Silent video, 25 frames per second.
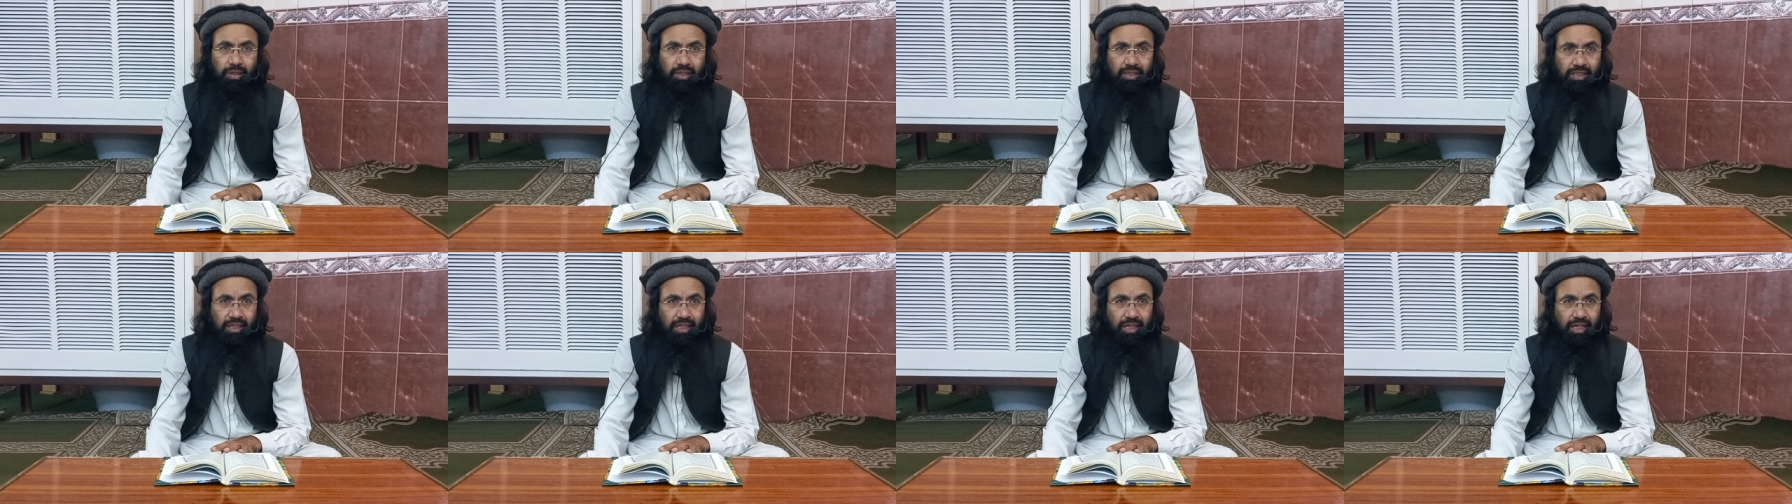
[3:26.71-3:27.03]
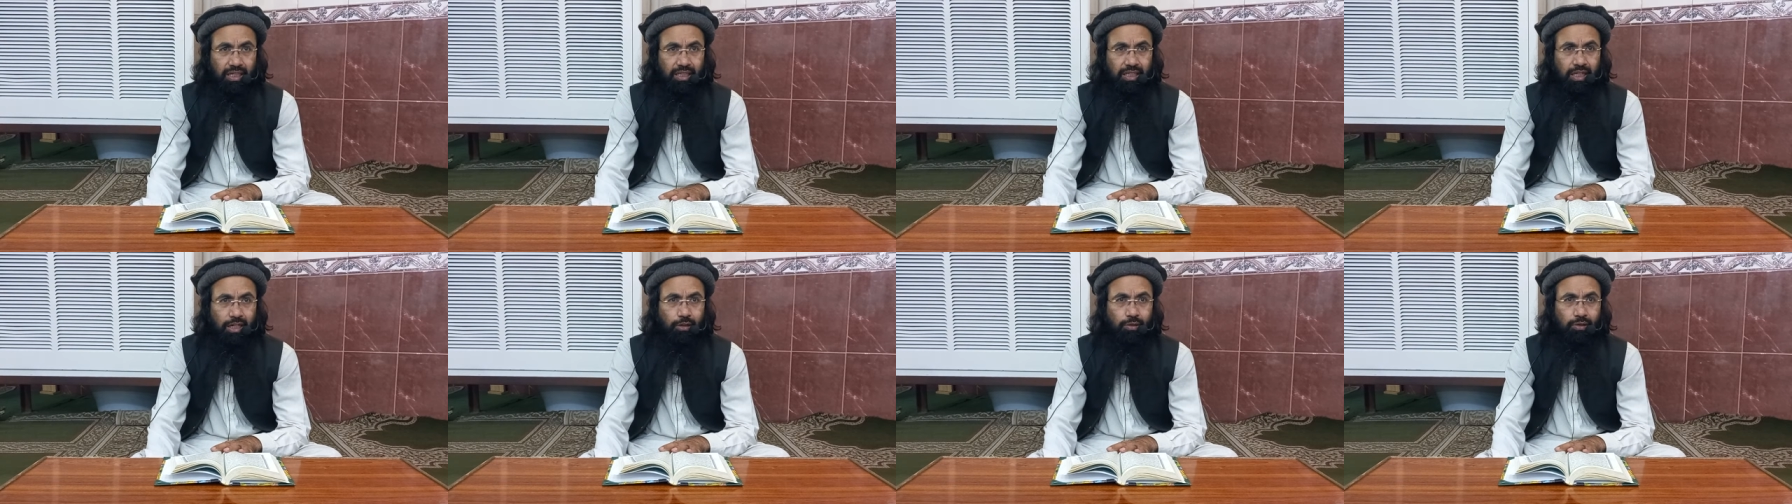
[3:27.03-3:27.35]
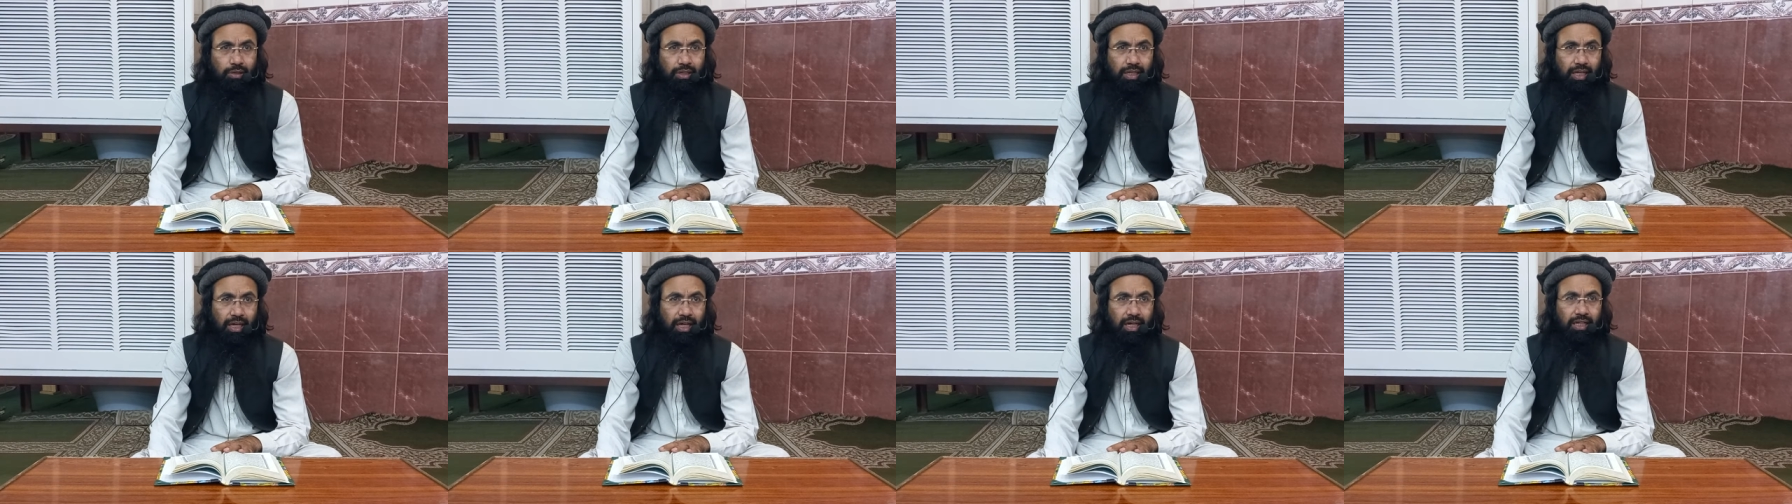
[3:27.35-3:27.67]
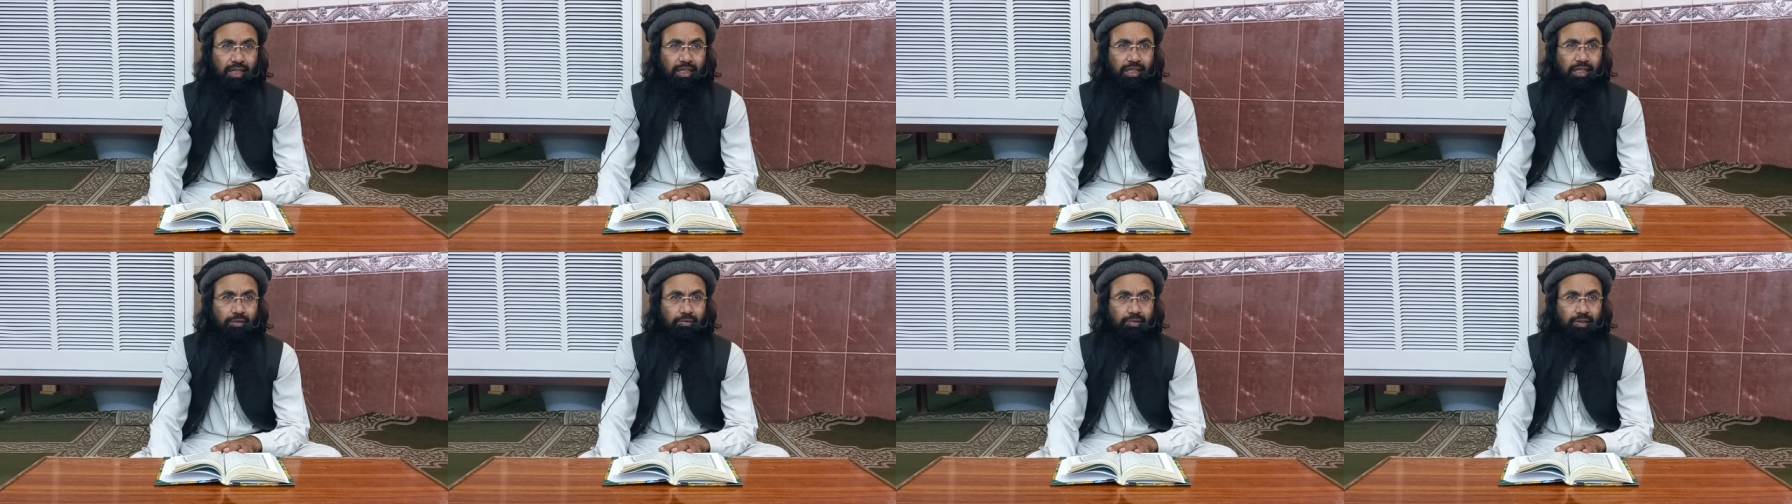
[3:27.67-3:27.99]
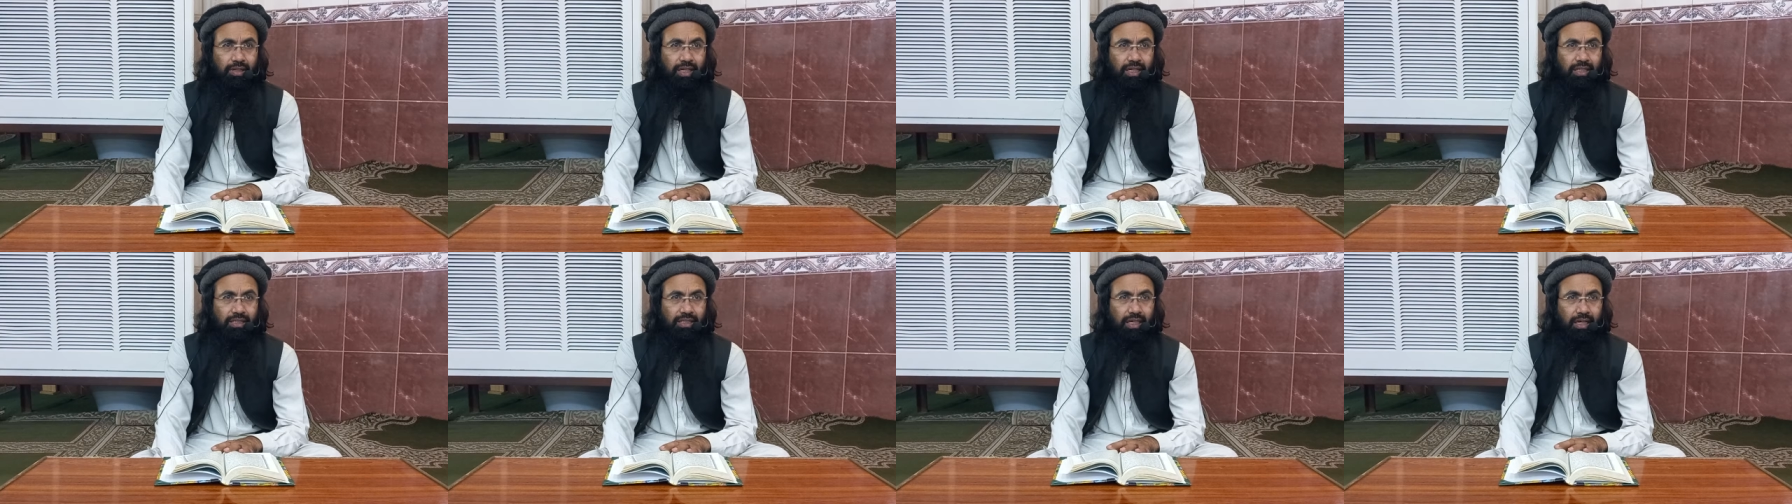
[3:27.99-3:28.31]
भी इस गदर और ख़यानत की
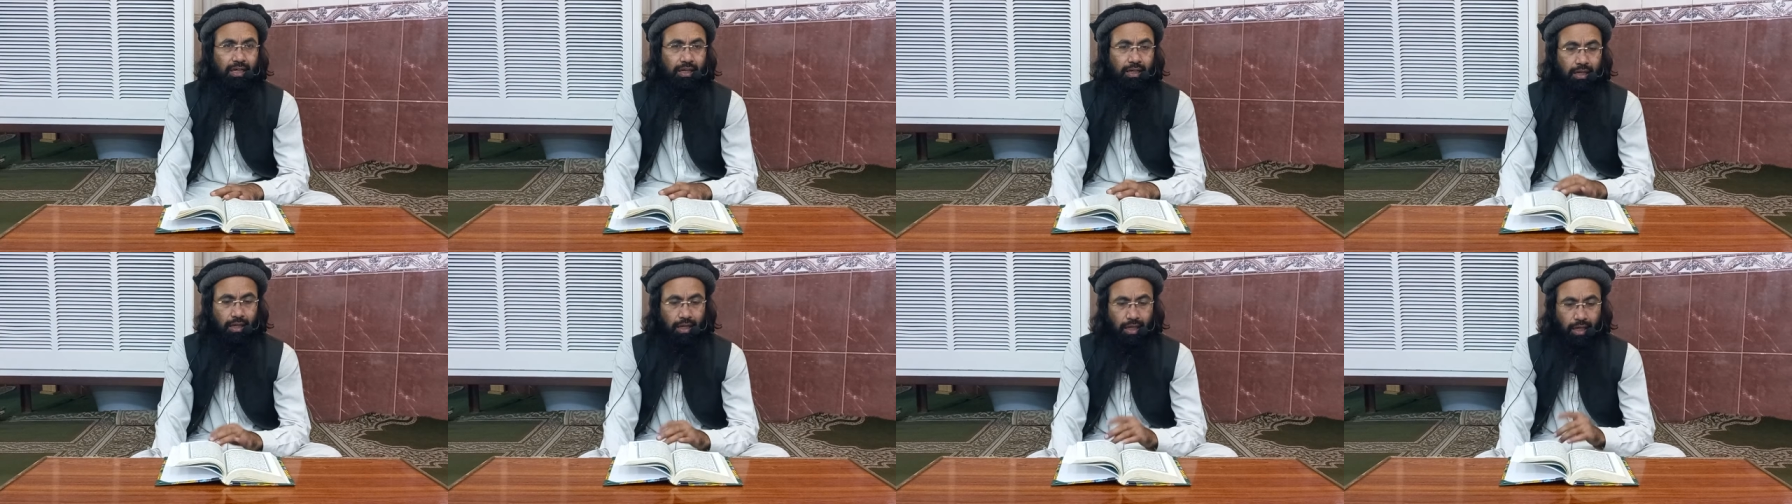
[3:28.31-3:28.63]
वजह से